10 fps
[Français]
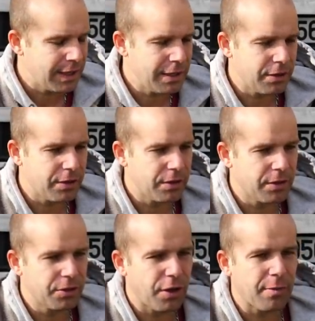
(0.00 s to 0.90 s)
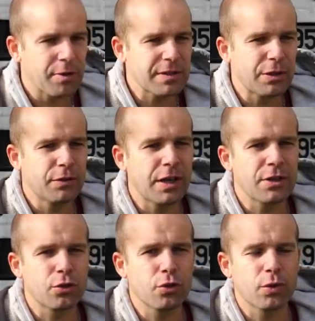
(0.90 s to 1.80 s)
Et euh, normalement ça devrait
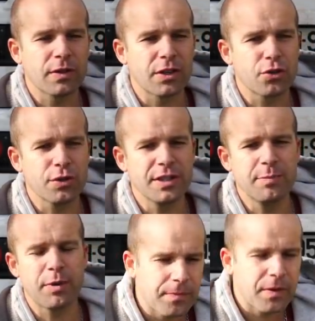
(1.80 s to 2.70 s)
aller, je reçois ça jeudi.